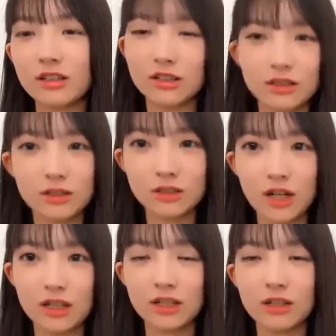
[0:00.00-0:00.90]
てねすぐ
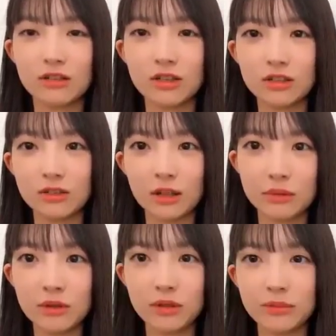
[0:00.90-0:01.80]
入っていくんですよサビ
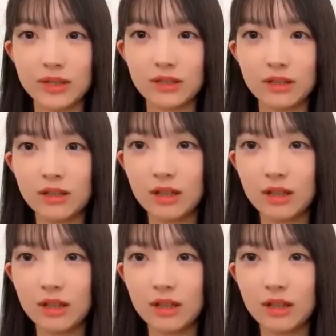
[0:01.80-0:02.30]
より前にね。